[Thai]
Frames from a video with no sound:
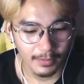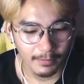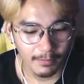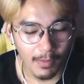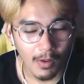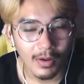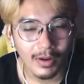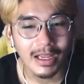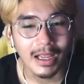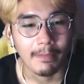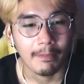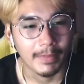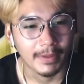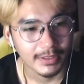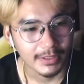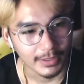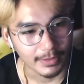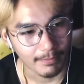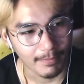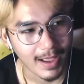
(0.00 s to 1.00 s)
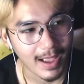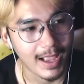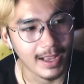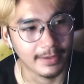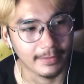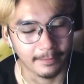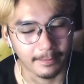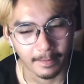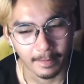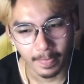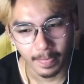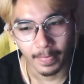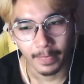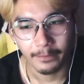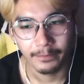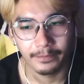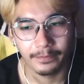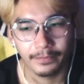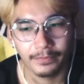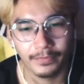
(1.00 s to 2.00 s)
พอกลับมาถึงบ้าน
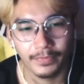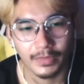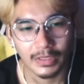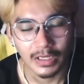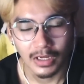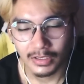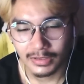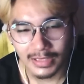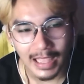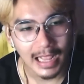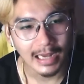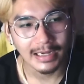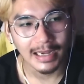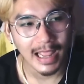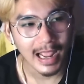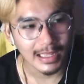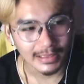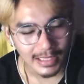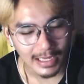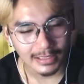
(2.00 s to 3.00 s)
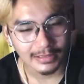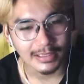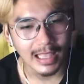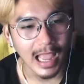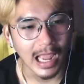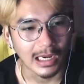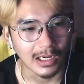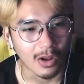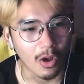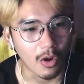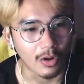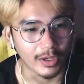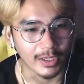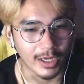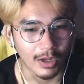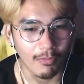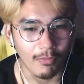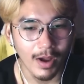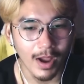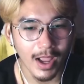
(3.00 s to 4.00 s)
ก็ตั้งหน้าตั้งตารอเลย
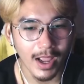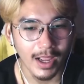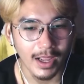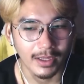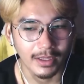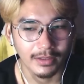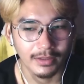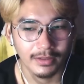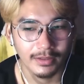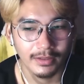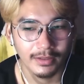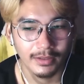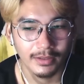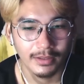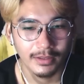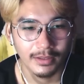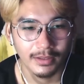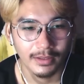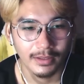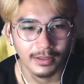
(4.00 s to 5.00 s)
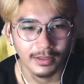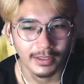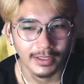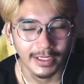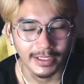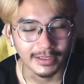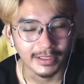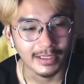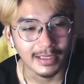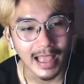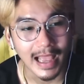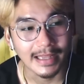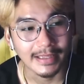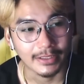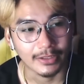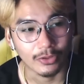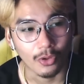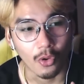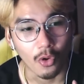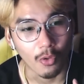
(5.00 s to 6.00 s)
นะว่าคริสติน่าจะ
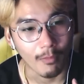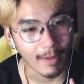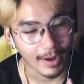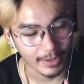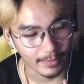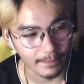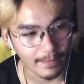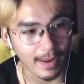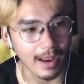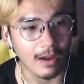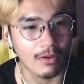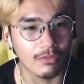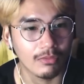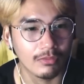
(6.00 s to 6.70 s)
โทรมาหรือเปล่า